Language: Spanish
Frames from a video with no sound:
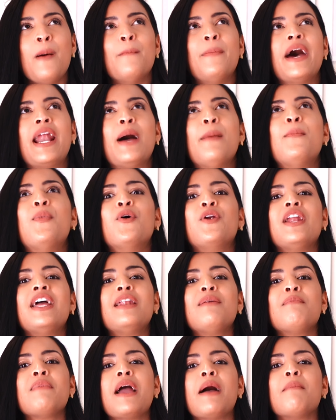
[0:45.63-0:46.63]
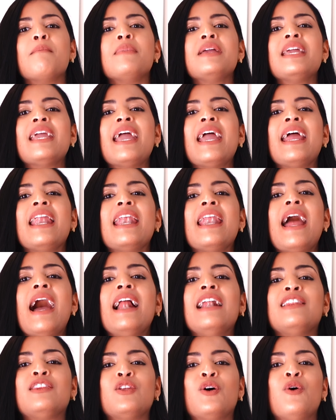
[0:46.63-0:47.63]
para ponerme a mí en
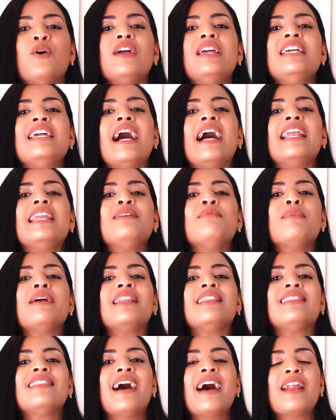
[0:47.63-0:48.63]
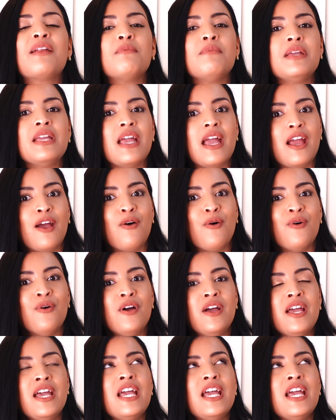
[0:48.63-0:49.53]
alto y alimentar mi ego